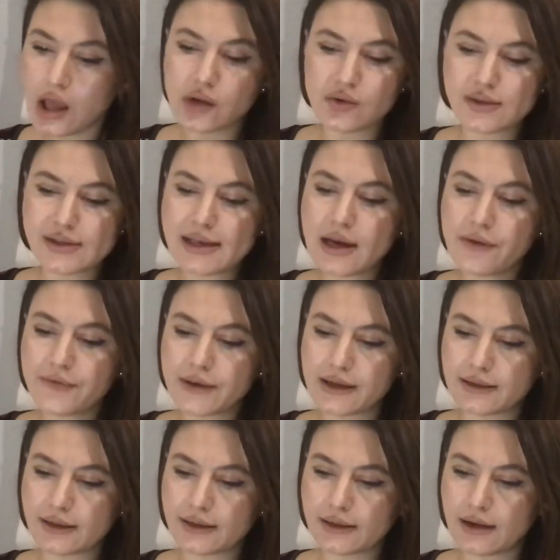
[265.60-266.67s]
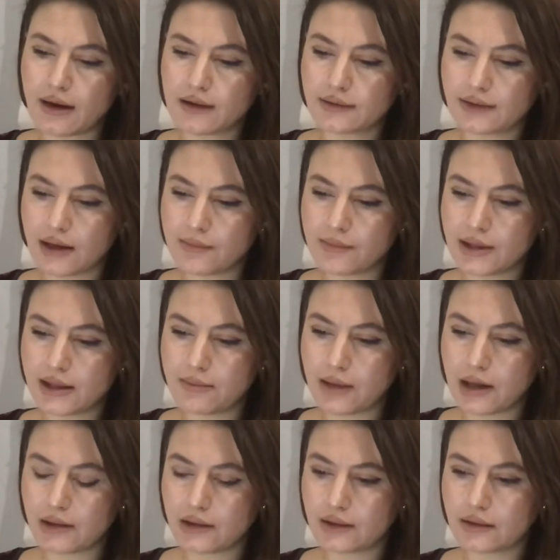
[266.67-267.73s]
Kuzey Afrika'daki aktarma
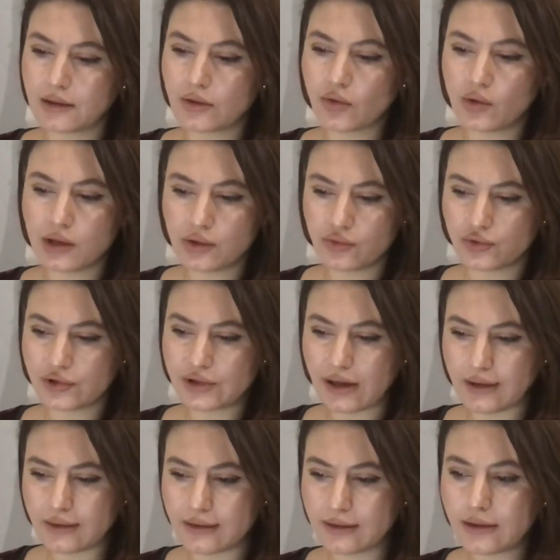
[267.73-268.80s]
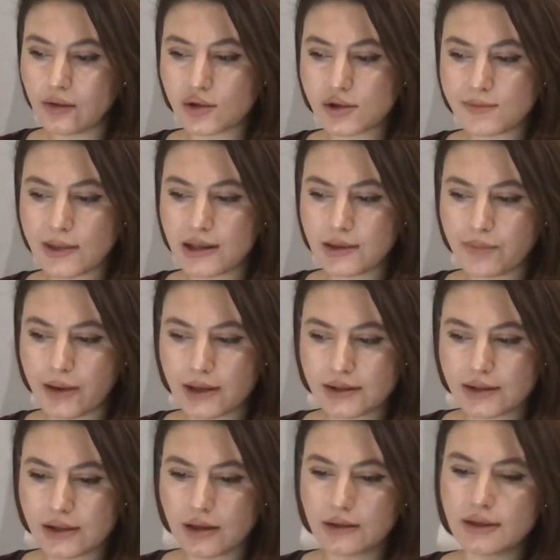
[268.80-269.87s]
limanlarında köle tüccarları Osmanlı
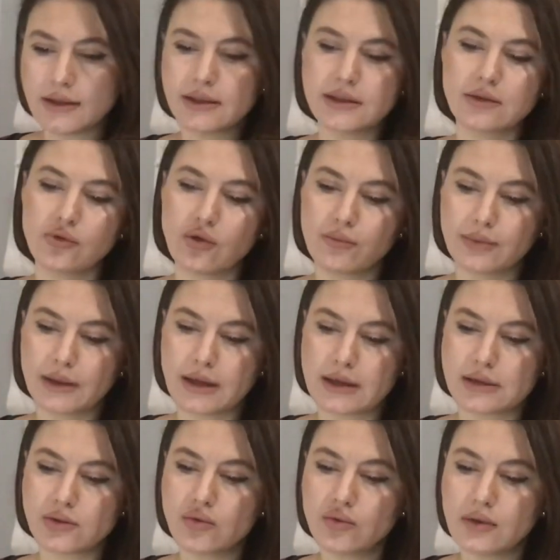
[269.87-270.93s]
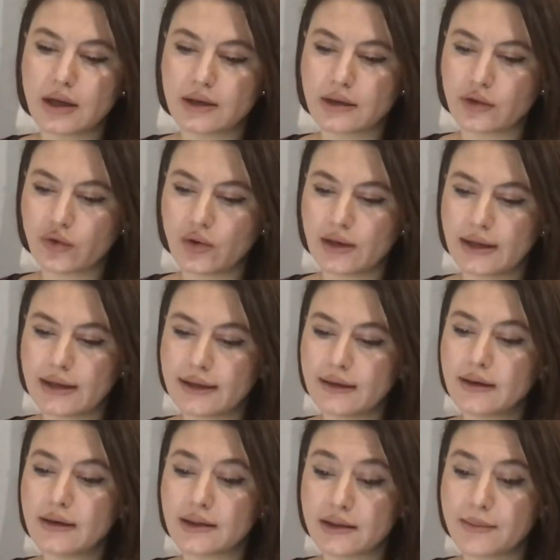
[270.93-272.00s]
padişahları için toplanan Sudanlı
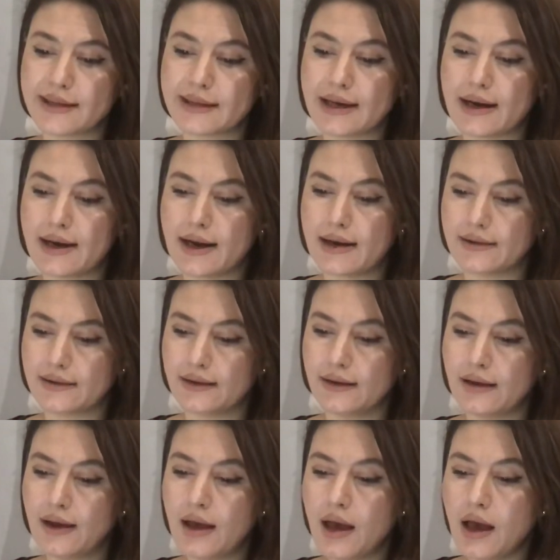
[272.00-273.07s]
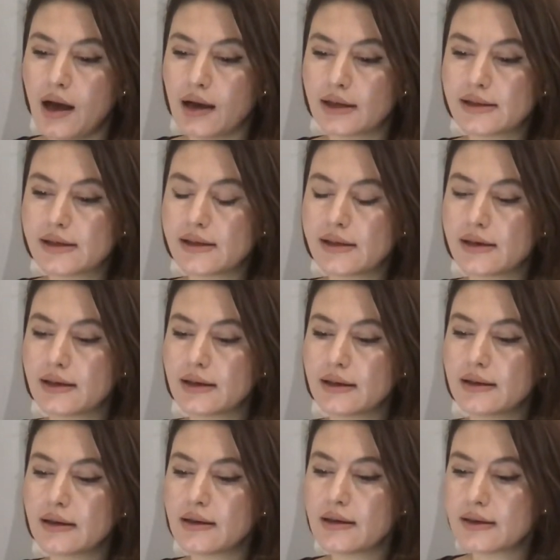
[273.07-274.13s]
köleleri hadım ederlerdi. Açık
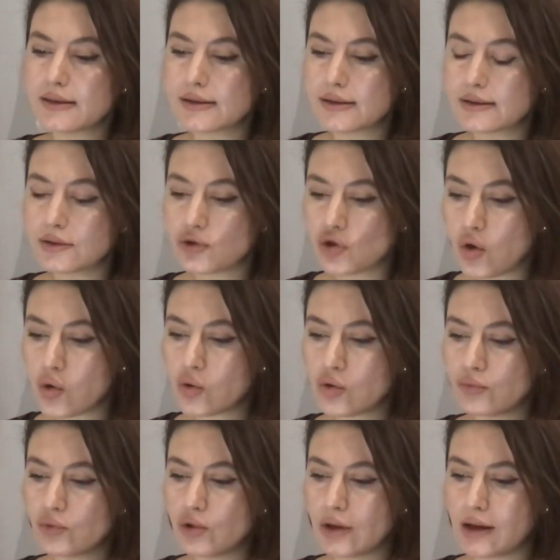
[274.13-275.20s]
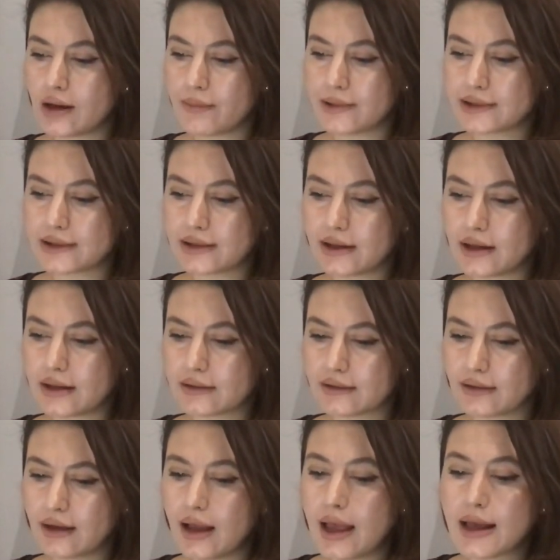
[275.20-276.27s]
yarayı da kızgın çöl kumuyla
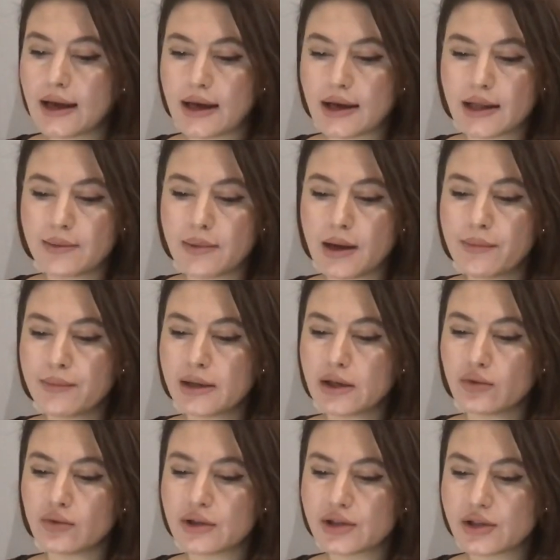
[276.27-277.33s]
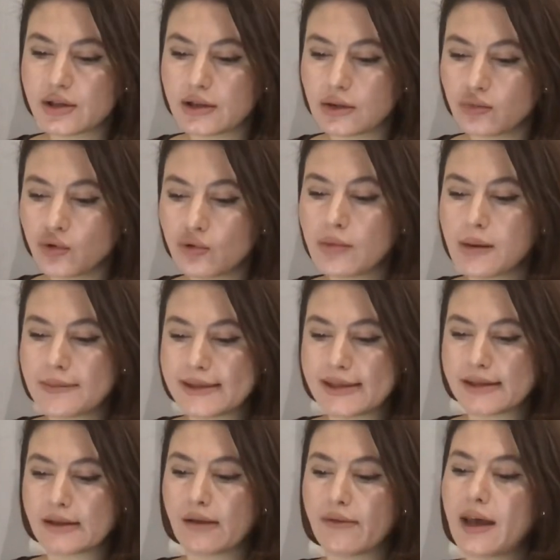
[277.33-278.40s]
kapatırlardı. Kanama bir gün içinde
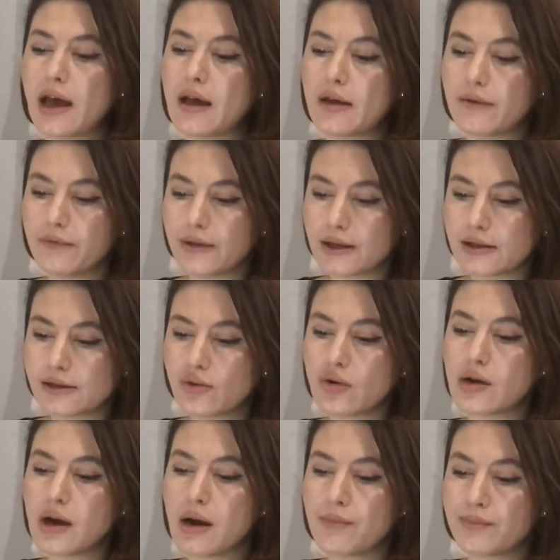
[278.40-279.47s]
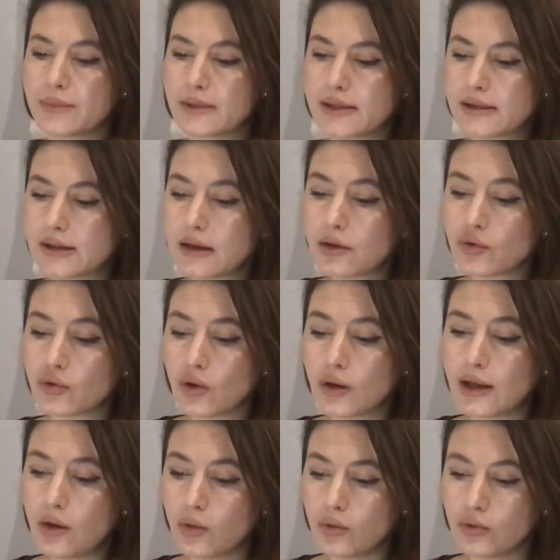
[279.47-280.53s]
durmamışsa veya enfeksiyon kapmışsa
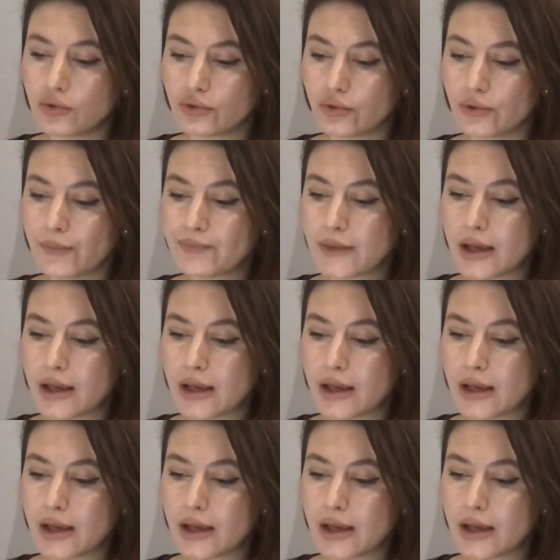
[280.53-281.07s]
köle ölürdü.